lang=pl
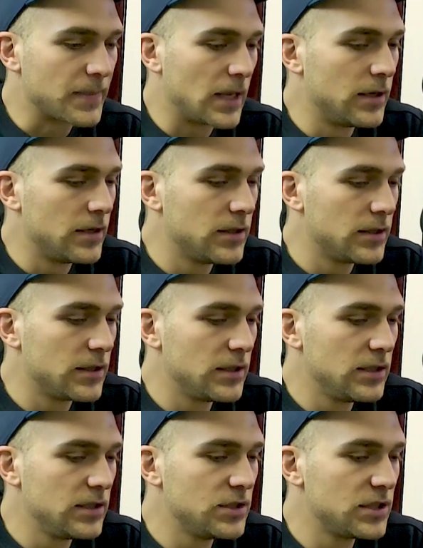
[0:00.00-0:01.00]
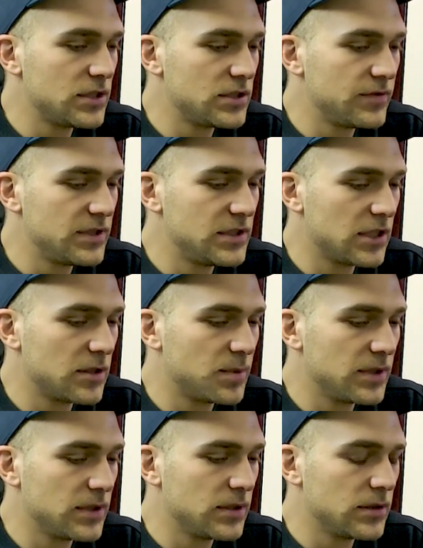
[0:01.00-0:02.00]
E, I rzeczywiście
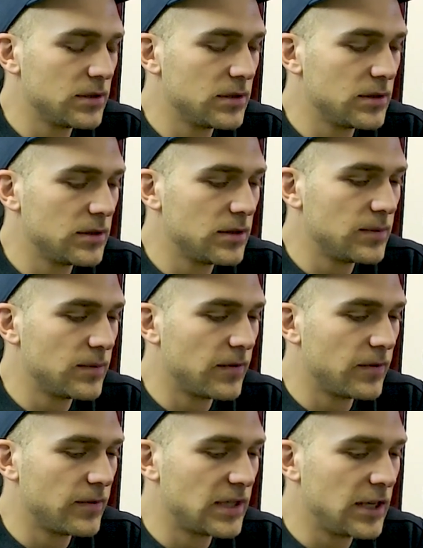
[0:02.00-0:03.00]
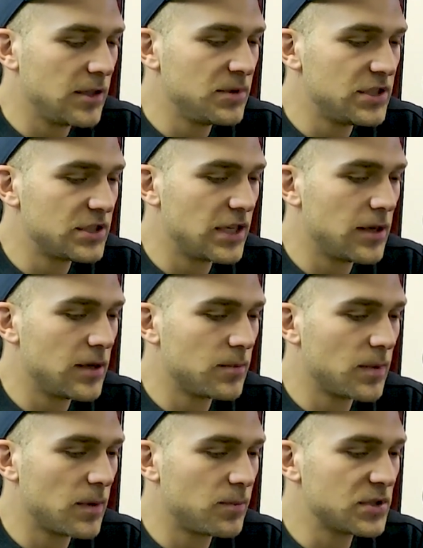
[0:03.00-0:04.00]
jakby wydaje mi się, że
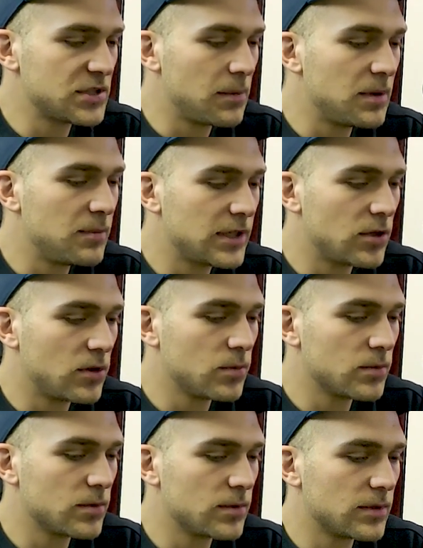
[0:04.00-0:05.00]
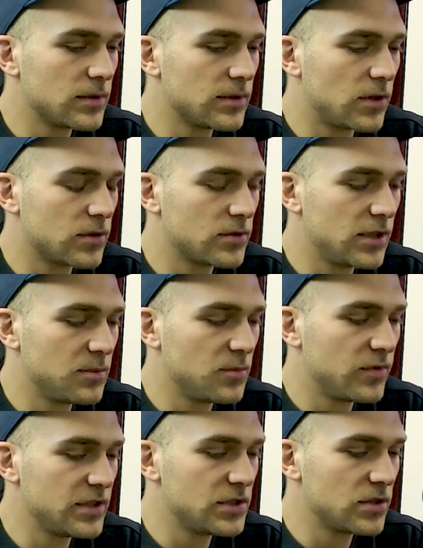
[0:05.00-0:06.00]
poza mimikrą, o której
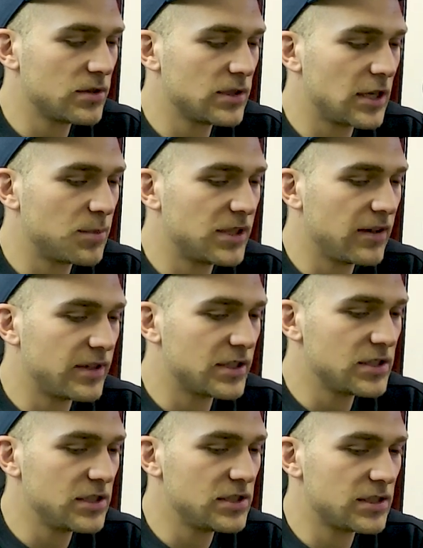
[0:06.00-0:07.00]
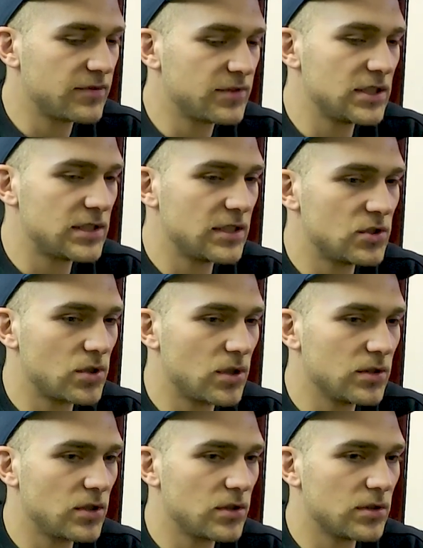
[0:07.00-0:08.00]
mówisz, to jakby najważniejszy zawsze jest ten
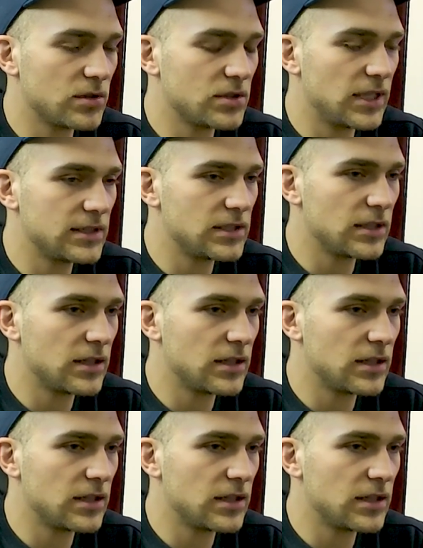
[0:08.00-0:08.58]
trzon, to, to serce i